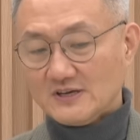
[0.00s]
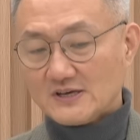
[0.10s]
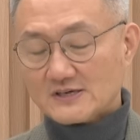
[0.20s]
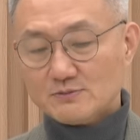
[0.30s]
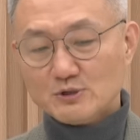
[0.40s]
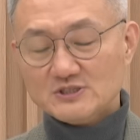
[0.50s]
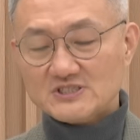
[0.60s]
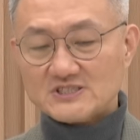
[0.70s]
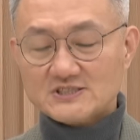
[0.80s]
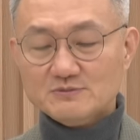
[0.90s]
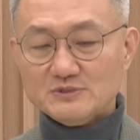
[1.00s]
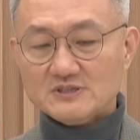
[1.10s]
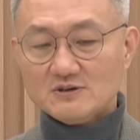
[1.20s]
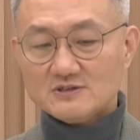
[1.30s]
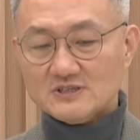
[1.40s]
그러면은 지금
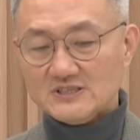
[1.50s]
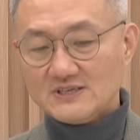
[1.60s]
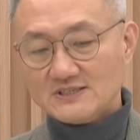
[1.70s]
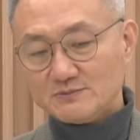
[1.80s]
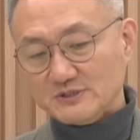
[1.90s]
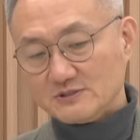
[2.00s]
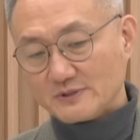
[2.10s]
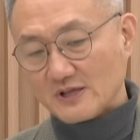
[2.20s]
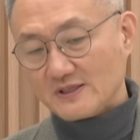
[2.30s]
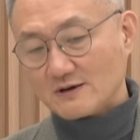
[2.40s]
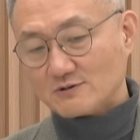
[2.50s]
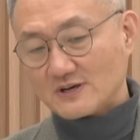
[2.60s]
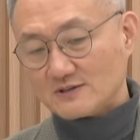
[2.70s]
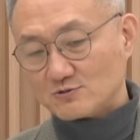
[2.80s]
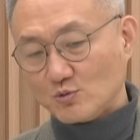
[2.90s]
이거를 이게 지금 20에 된다고
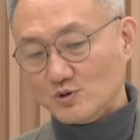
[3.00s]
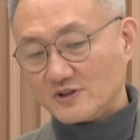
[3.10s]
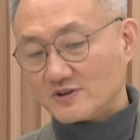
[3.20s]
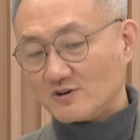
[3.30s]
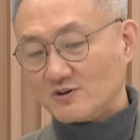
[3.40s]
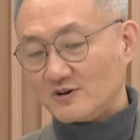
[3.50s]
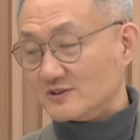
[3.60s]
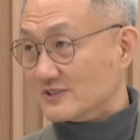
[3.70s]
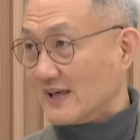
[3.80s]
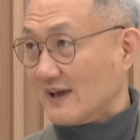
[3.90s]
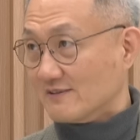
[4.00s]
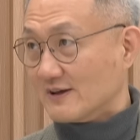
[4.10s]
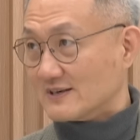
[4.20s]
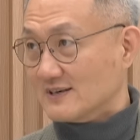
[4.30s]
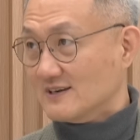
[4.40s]
그래가지고 올렸던 거였는데
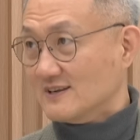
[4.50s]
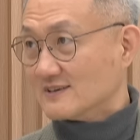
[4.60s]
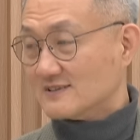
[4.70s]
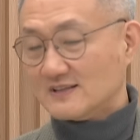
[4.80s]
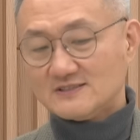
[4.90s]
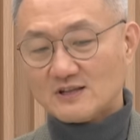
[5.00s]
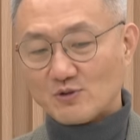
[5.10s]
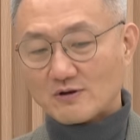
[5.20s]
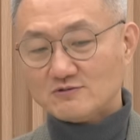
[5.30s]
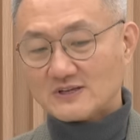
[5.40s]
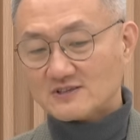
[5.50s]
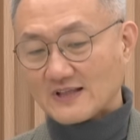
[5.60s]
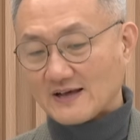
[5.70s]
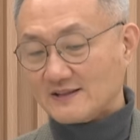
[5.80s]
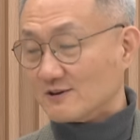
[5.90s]
엔화를 그랬는데 되고 나서
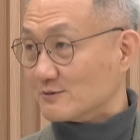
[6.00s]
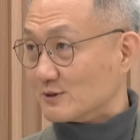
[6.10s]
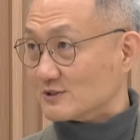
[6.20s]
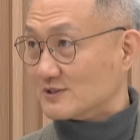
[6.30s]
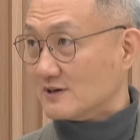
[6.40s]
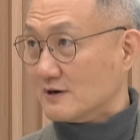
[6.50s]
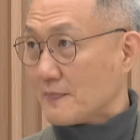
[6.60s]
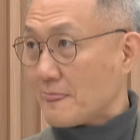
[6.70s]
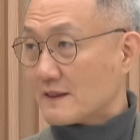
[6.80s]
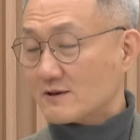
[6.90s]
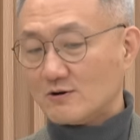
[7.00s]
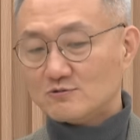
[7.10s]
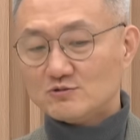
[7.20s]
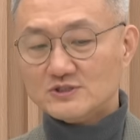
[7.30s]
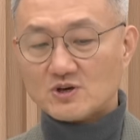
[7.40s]
다 내려버렸어요.
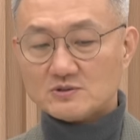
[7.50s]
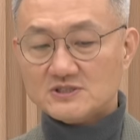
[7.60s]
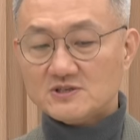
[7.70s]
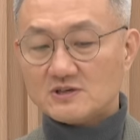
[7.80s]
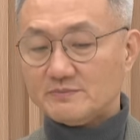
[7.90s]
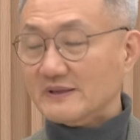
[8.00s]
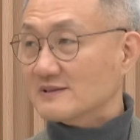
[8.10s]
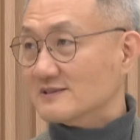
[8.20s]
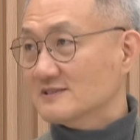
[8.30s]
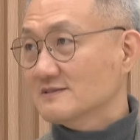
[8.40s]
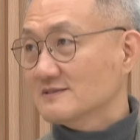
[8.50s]
결국은 정치적 이벤트는